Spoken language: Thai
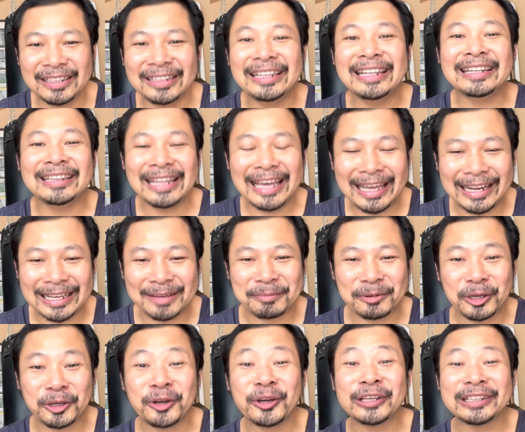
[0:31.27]
นิดๆได้นะครับ
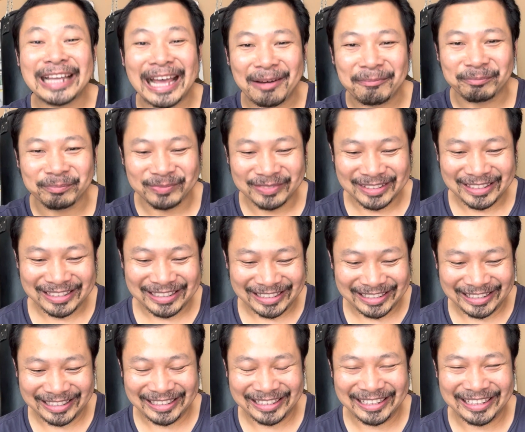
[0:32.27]
ค่อยๆ
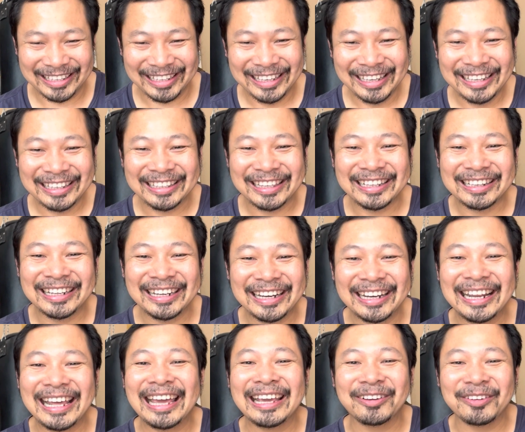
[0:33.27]
ทำ คิดอะไร
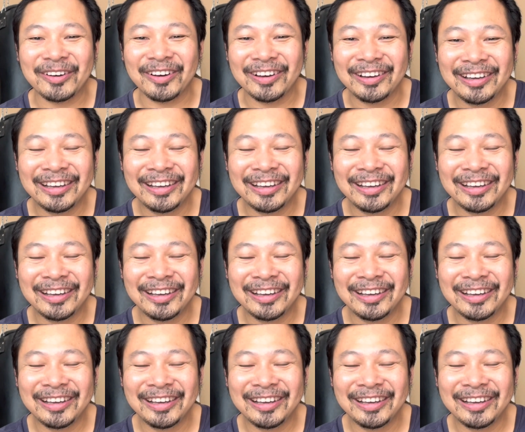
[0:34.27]
ได้ก็